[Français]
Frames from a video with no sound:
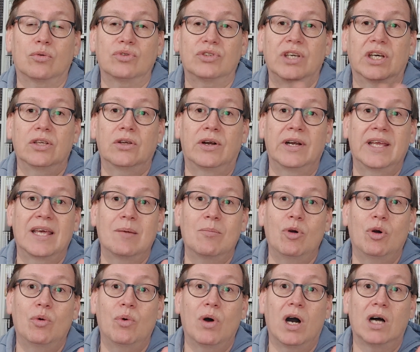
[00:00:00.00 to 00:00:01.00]
concernant les
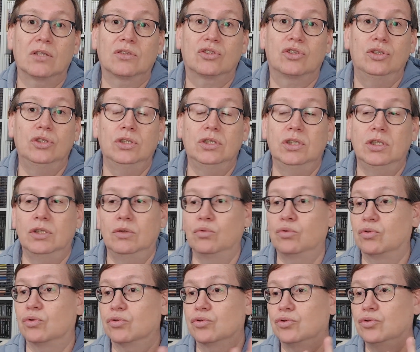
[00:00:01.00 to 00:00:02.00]
Game Awards qui
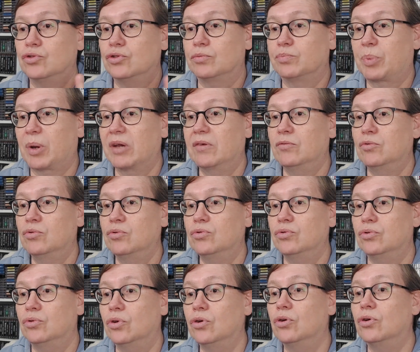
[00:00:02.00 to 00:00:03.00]
nous ont juste prévenu
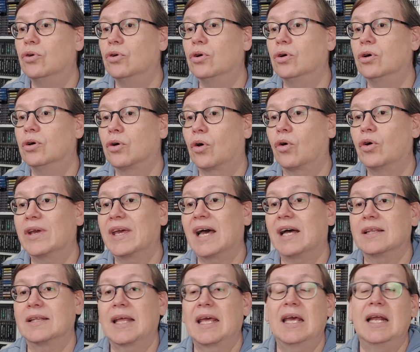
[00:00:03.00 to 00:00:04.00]
de euh,
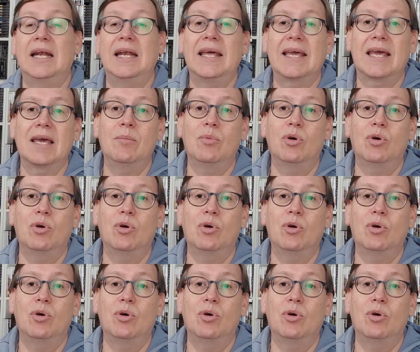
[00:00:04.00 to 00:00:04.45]
regarder les Game